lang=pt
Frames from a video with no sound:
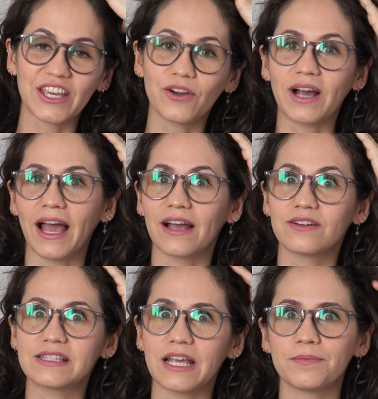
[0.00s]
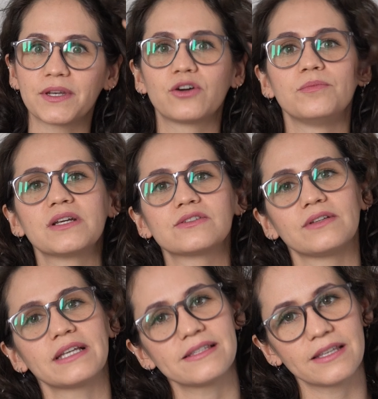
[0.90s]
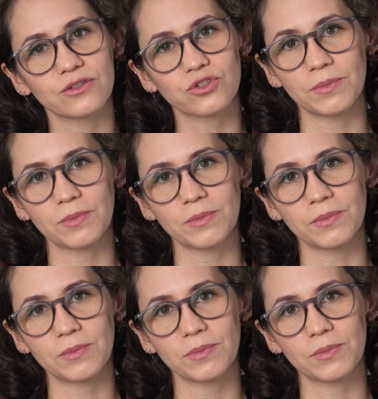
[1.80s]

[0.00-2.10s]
eu carrego sempre comigo são lencinhos